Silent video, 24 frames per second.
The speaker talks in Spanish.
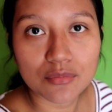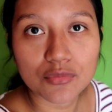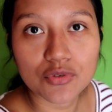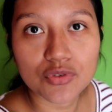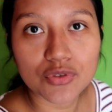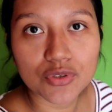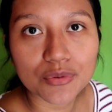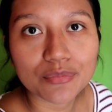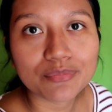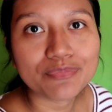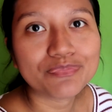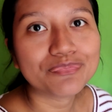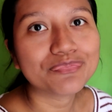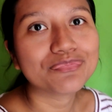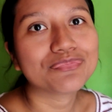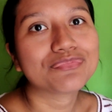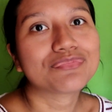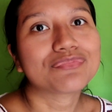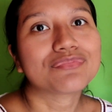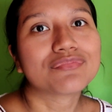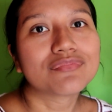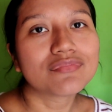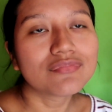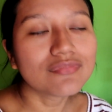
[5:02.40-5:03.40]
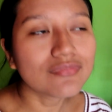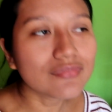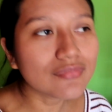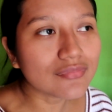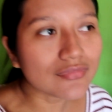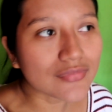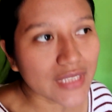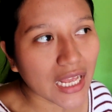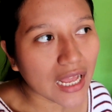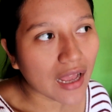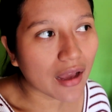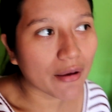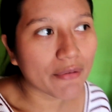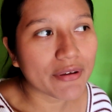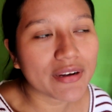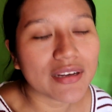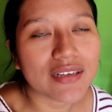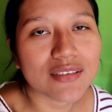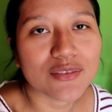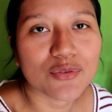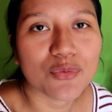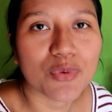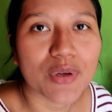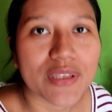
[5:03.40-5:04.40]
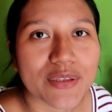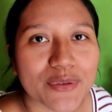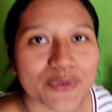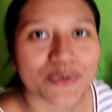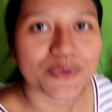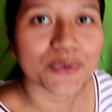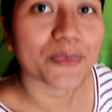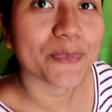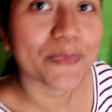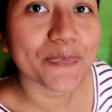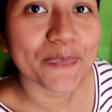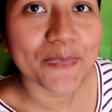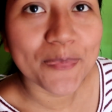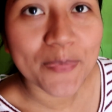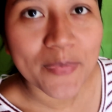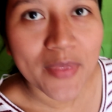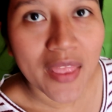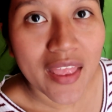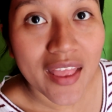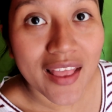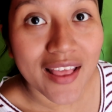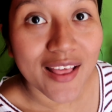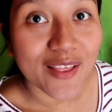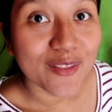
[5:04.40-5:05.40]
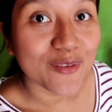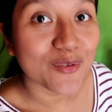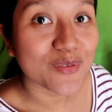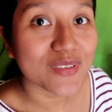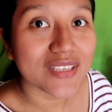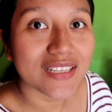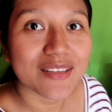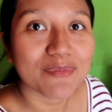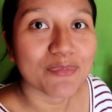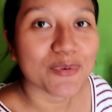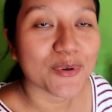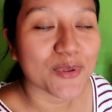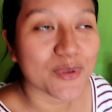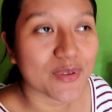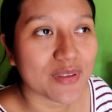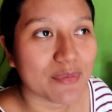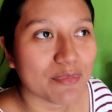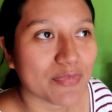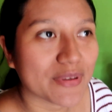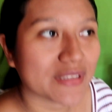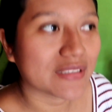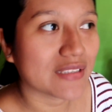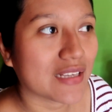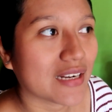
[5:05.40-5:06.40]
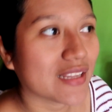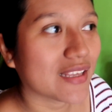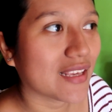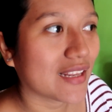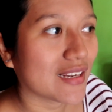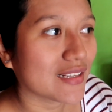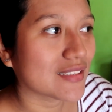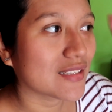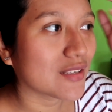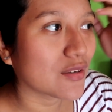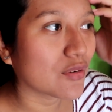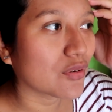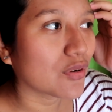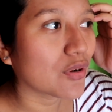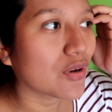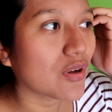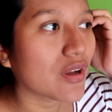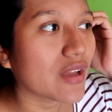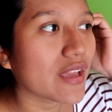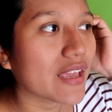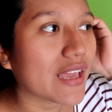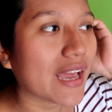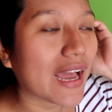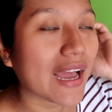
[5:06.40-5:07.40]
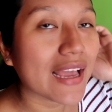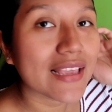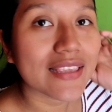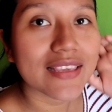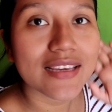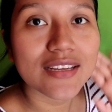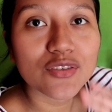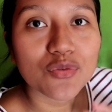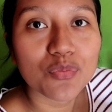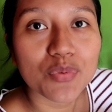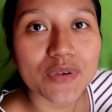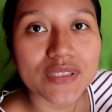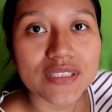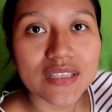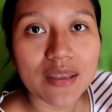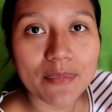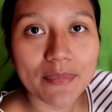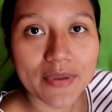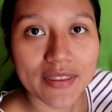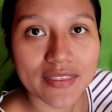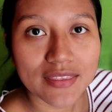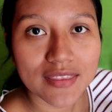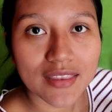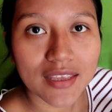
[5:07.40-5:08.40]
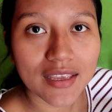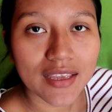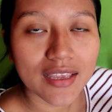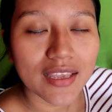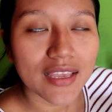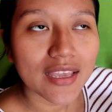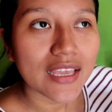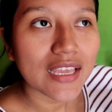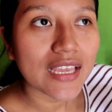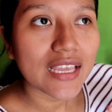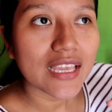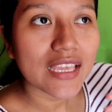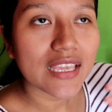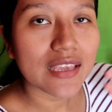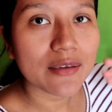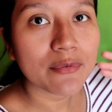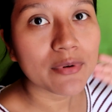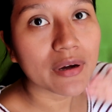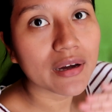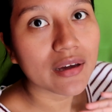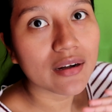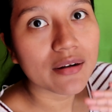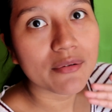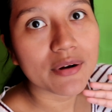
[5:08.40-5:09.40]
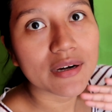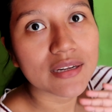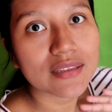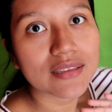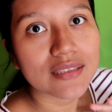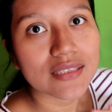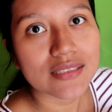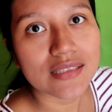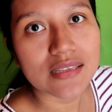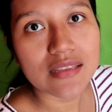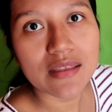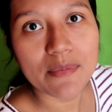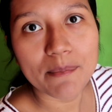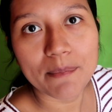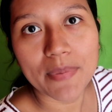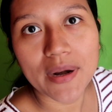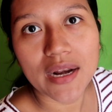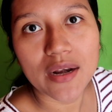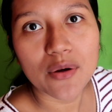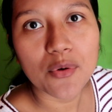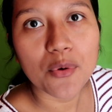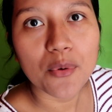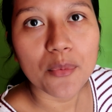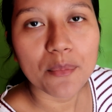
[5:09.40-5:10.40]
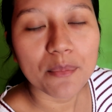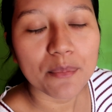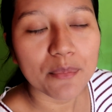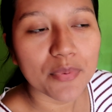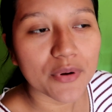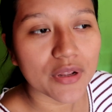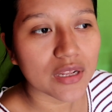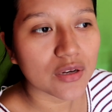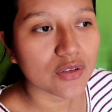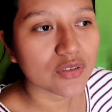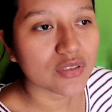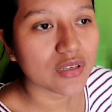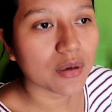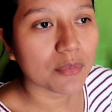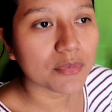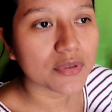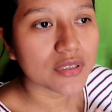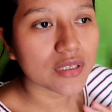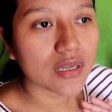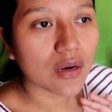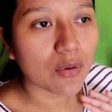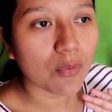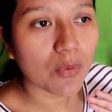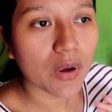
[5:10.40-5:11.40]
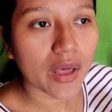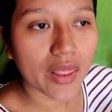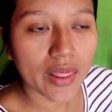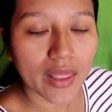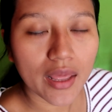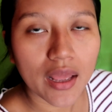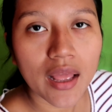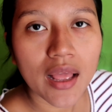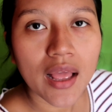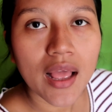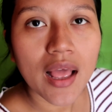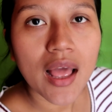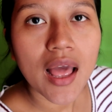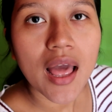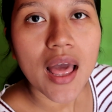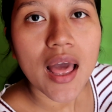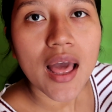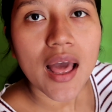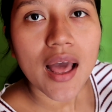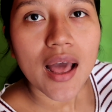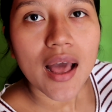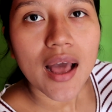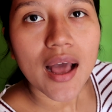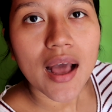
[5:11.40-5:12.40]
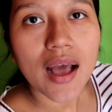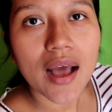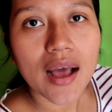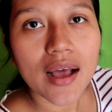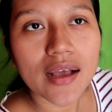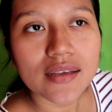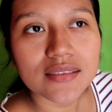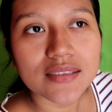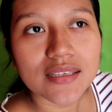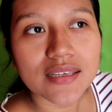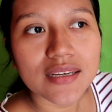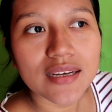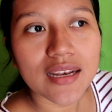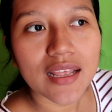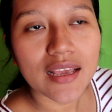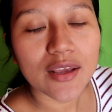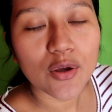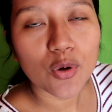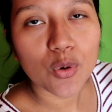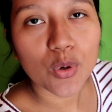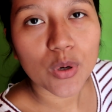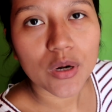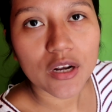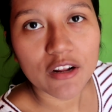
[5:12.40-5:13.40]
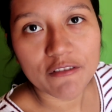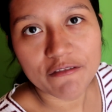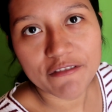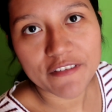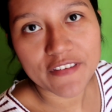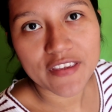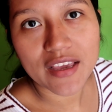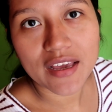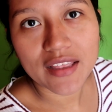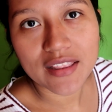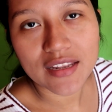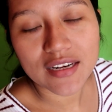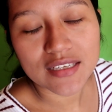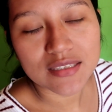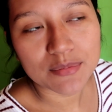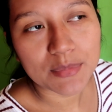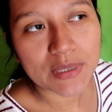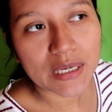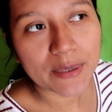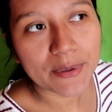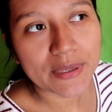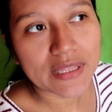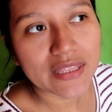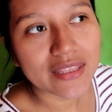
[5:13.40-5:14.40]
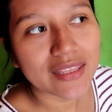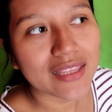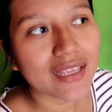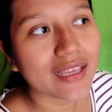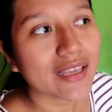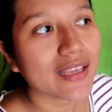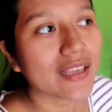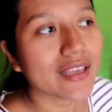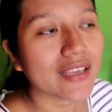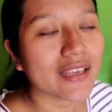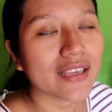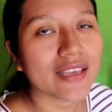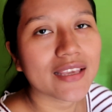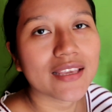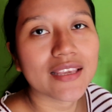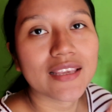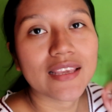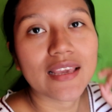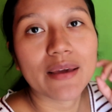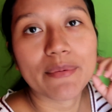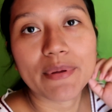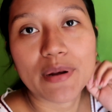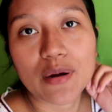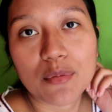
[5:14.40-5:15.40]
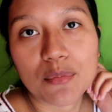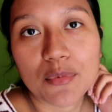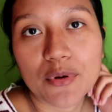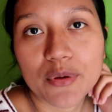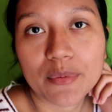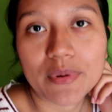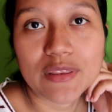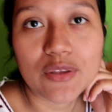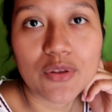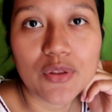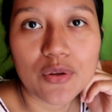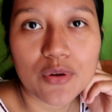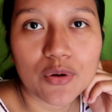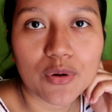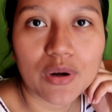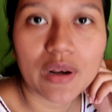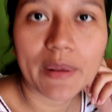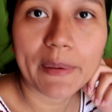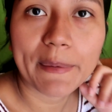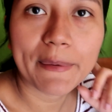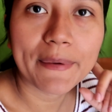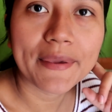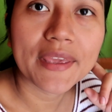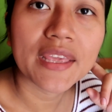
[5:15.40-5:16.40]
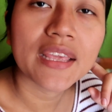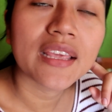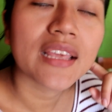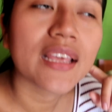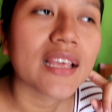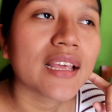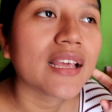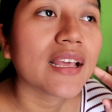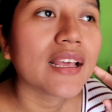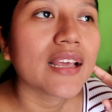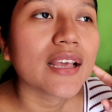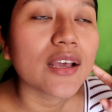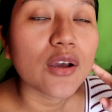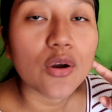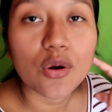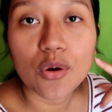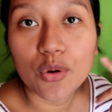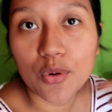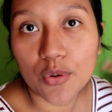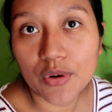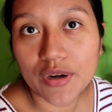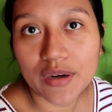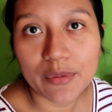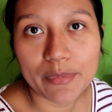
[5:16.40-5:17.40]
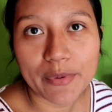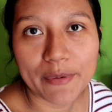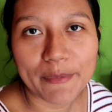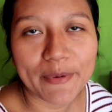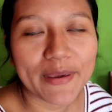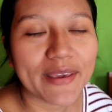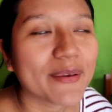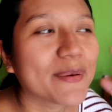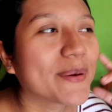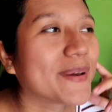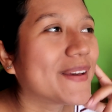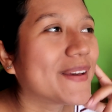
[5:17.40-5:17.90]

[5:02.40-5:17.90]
mucho. A ver, les cuento. No sé ni por dónde pensar, ya les digo. Ayer supuestamente iba a grabar desde temprano porque nos íbamos a ir a Guada a hacer la ecografía de la semana 20 y a ver cómo iba todo con la bebé o con el bebé.